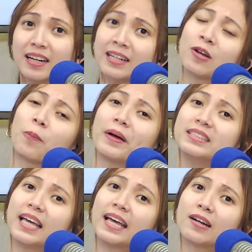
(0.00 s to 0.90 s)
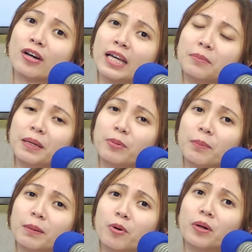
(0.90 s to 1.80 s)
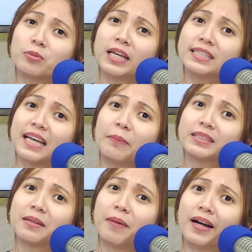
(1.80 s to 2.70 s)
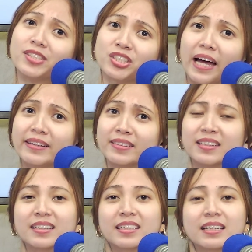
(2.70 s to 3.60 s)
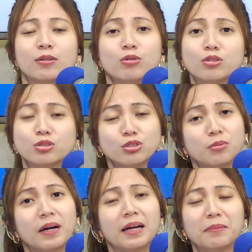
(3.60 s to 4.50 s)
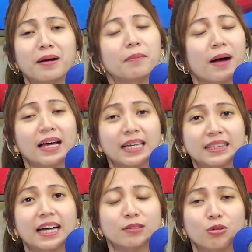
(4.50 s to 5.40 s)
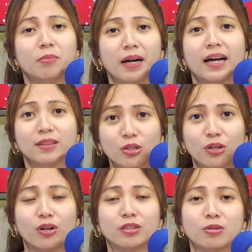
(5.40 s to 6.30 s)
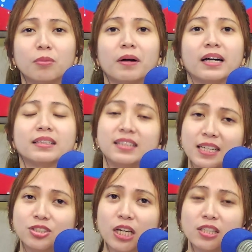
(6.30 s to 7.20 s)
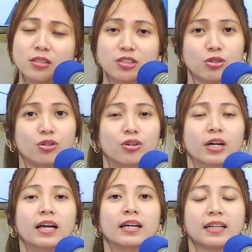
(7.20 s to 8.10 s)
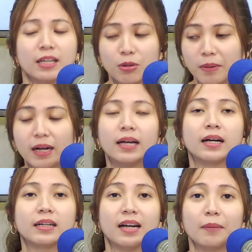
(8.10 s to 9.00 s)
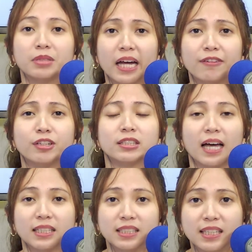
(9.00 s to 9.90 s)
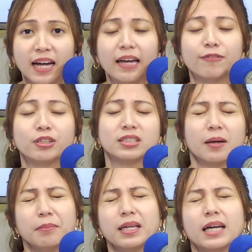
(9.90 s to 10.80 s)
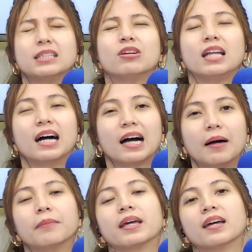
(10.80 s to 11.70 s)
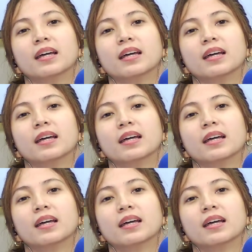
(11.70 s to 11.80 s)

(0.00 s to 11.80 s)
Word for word: Rico Panyero and Biboy Bibo, huwag mo na isama si Martian. Kung gusto nyo maki- makita itong mga to, itong mga DJs nyo, kayong mga grab driver, taxi driver, sabihan nyo lang kami